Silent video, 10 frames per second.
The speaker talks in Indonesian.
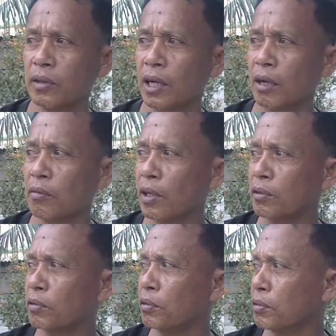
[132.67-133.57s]
dalam
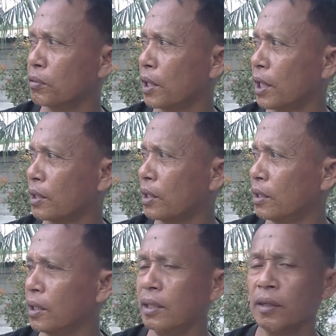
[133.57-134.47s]
waktu dekat
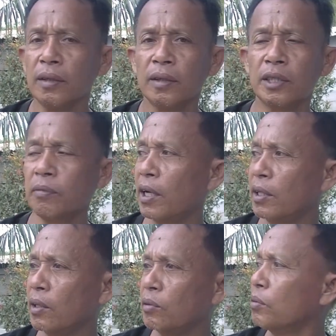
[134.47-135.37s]
ini
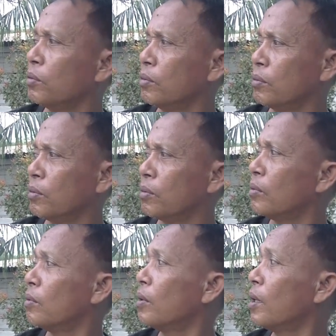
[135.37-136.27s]
sebaiknya itu
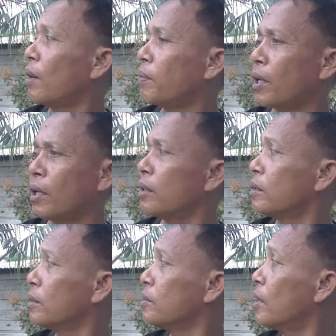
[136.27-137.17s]
eh, apa
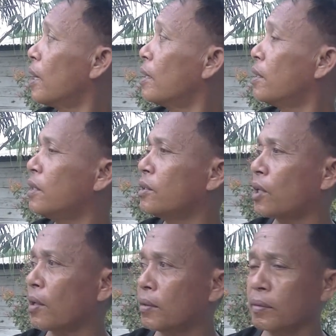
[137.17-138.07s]
jalanan ini
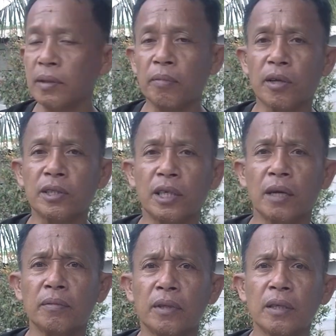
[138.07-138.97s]
sering
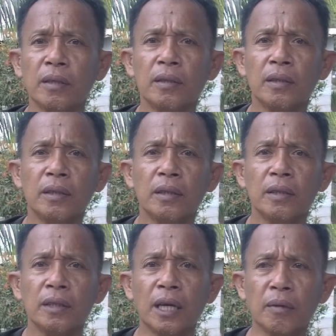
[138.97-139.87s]
dibersihkan
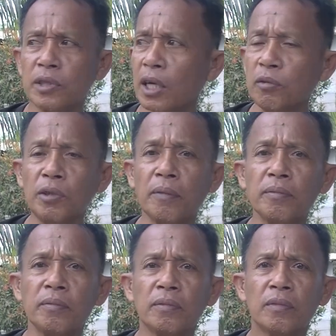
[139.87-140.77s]
dalam satu jam
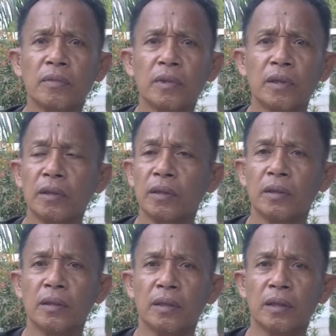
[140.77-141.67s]

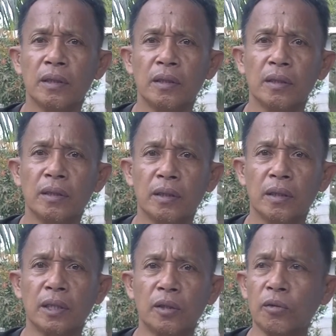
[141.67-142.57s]

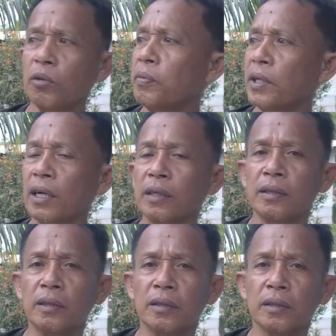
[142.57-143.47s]
di itu yang
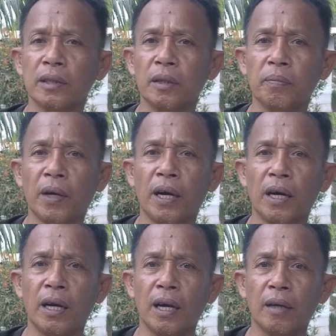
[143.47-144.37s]

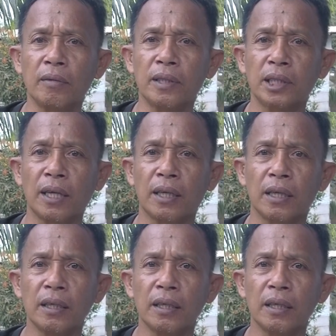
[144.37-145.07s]
tempat di sana